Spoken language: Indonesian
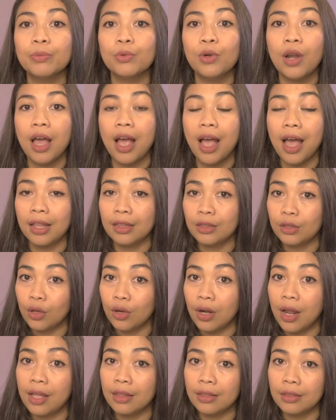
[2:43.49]
pulang
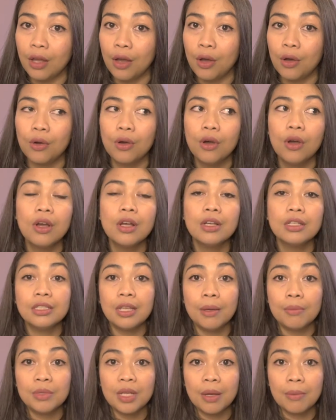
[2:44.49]
kantor atau
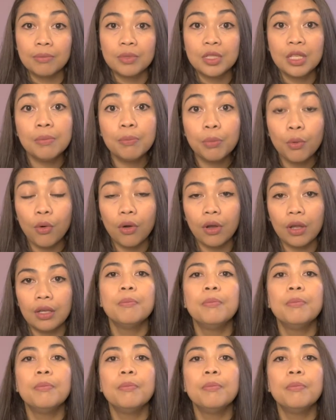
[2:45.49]
jam-jam sibuk.